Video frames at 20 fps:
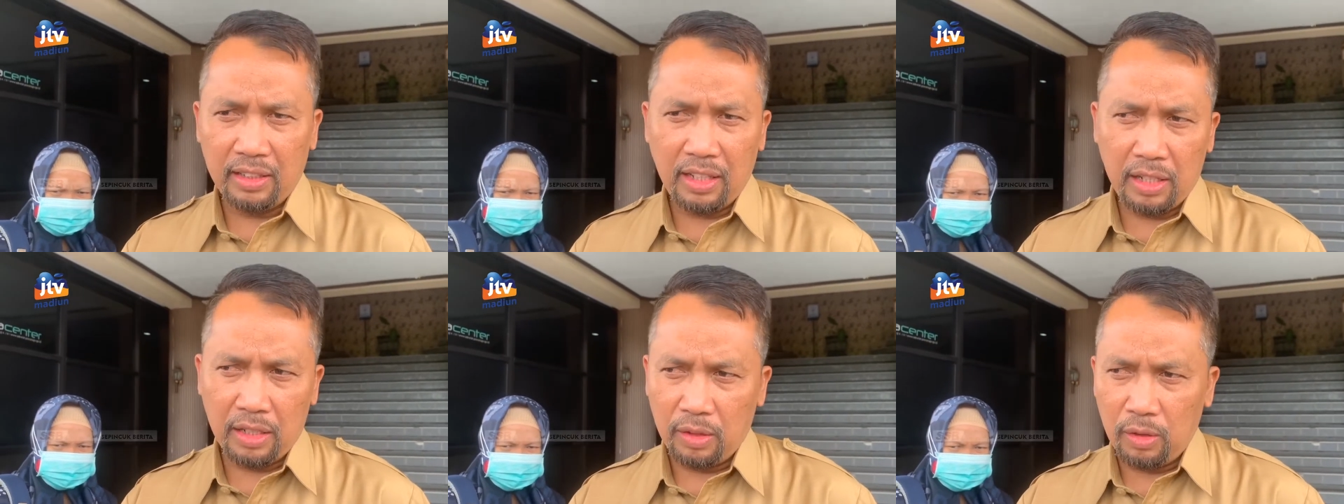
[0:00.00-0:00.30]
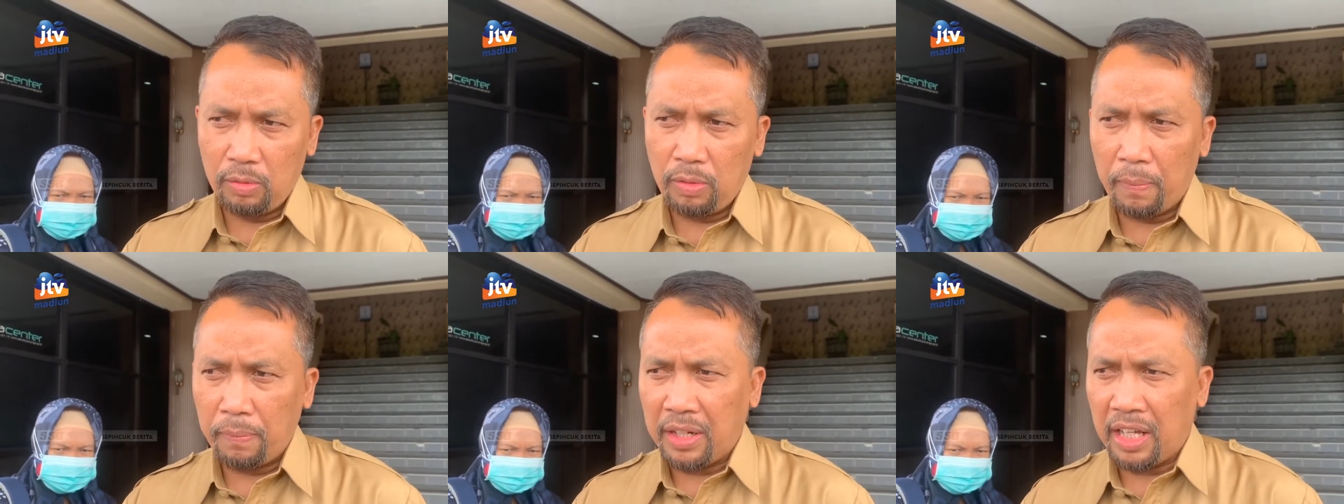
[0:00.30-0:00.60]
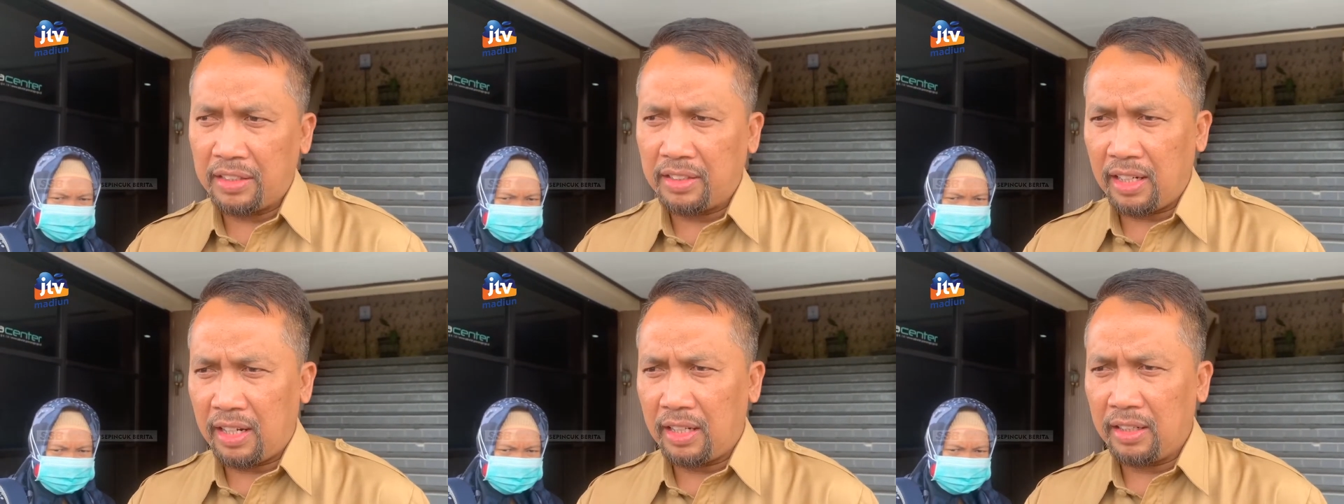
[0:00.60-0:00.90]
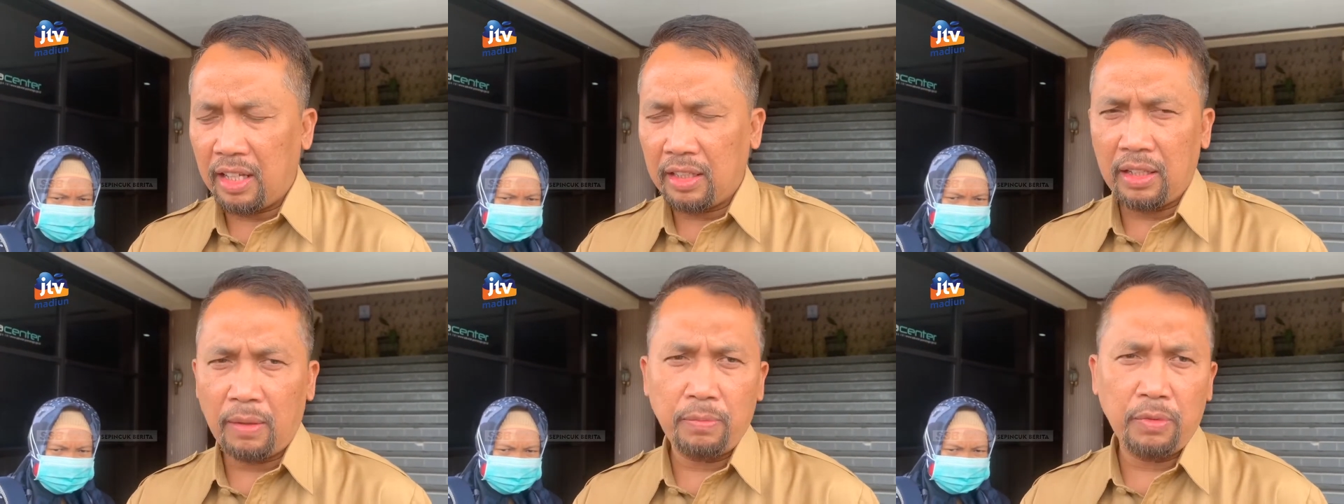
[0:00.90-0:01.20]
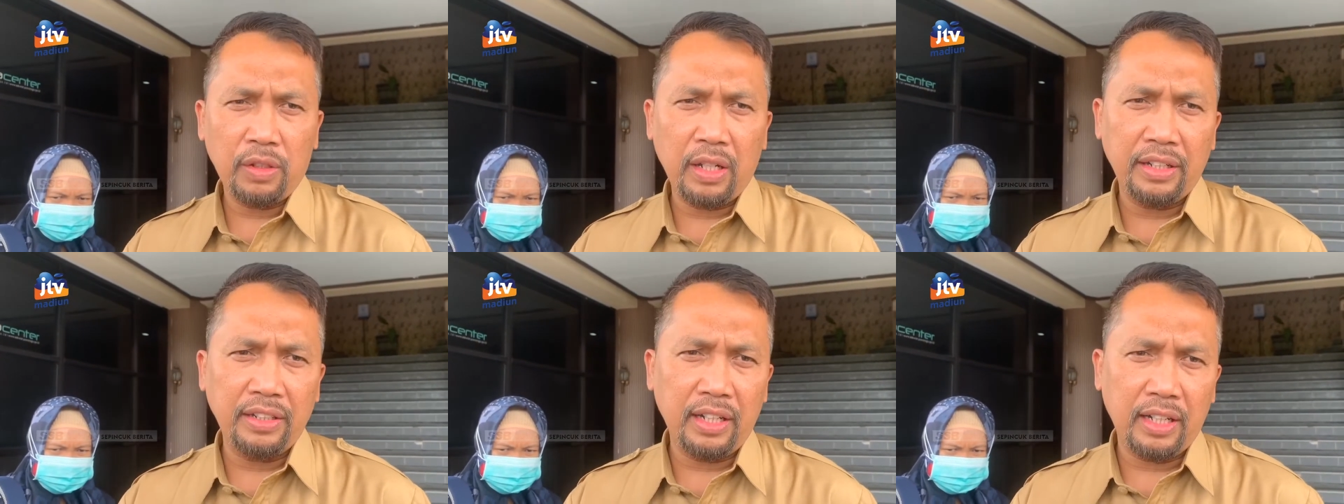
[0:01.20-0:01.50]
tentu pembelajaran tatap
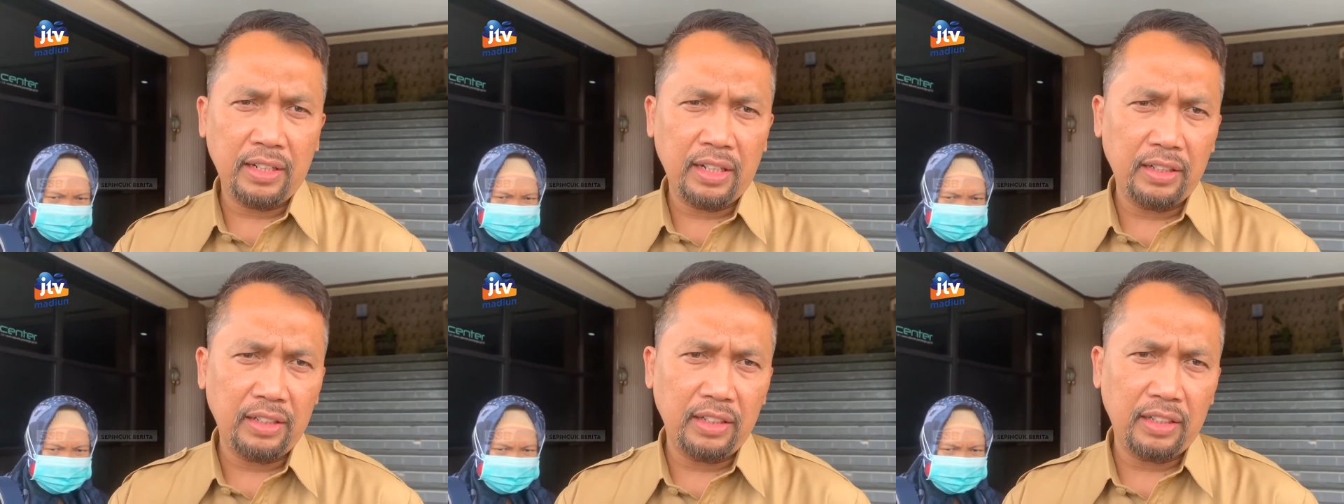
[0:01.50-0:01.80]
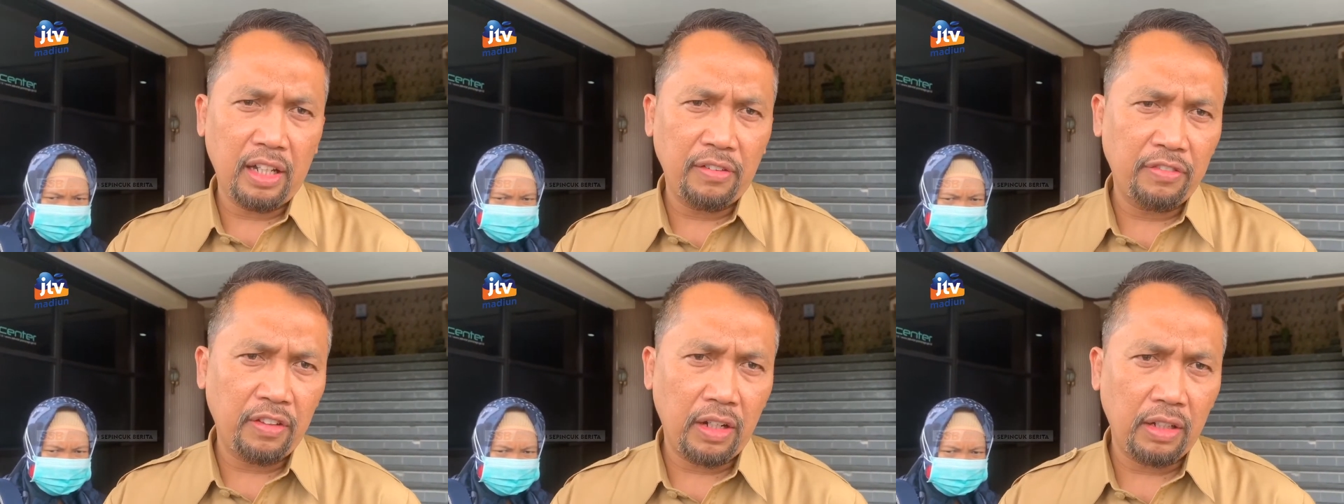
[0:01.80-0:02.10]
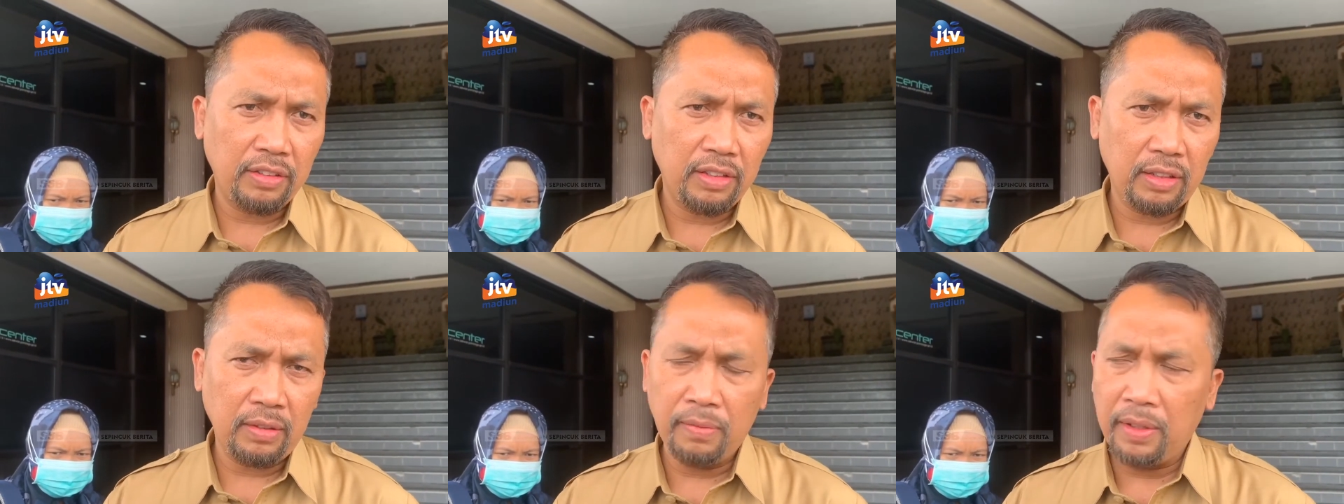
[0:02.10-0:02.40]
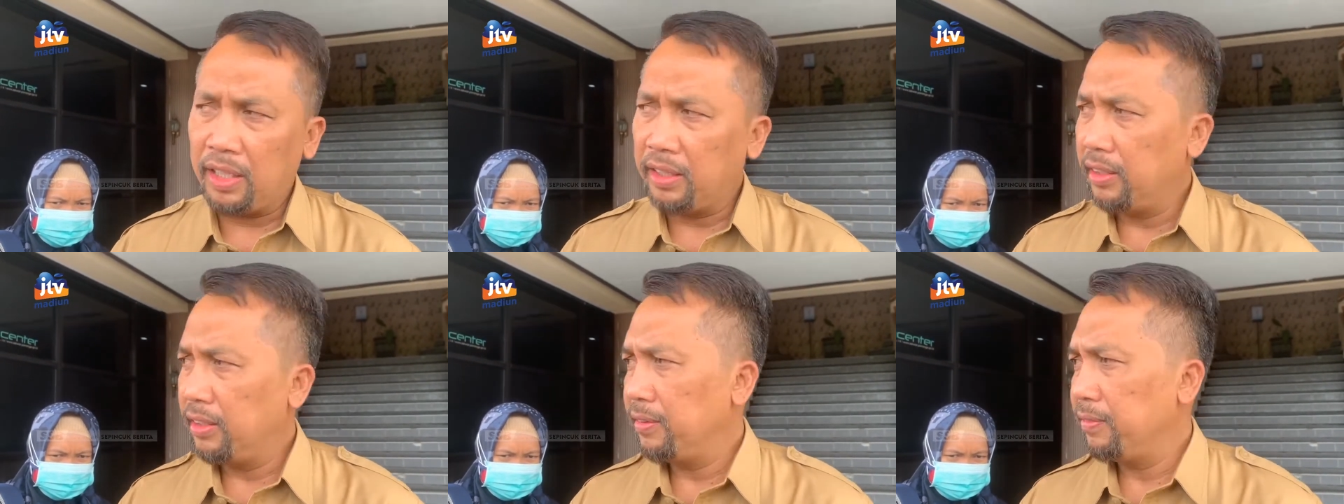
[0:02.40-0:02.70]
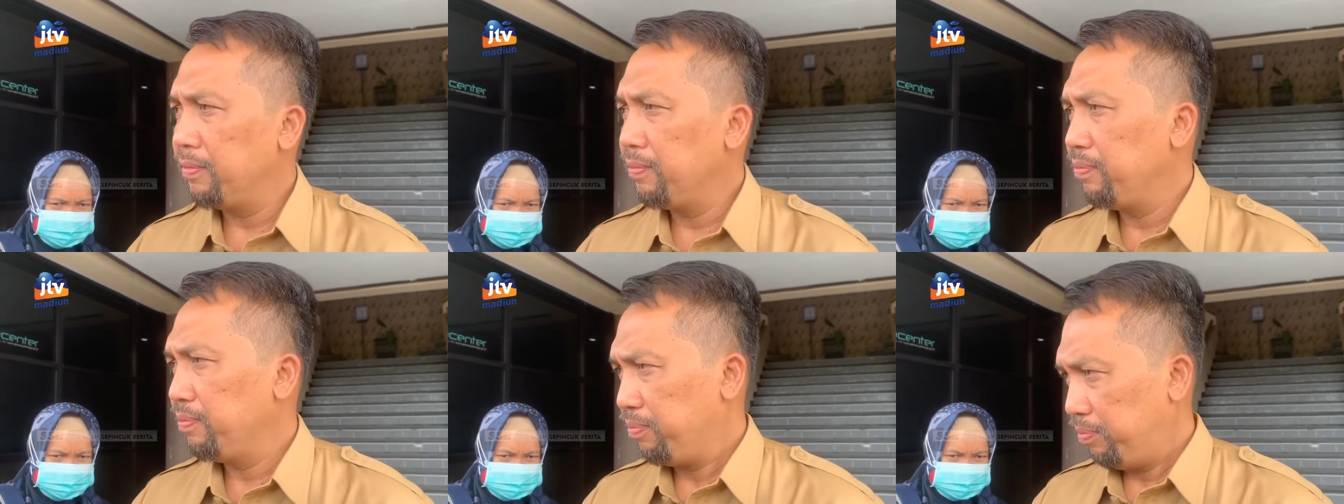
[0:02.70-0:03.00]
mukanya akan kita evaluasi kembali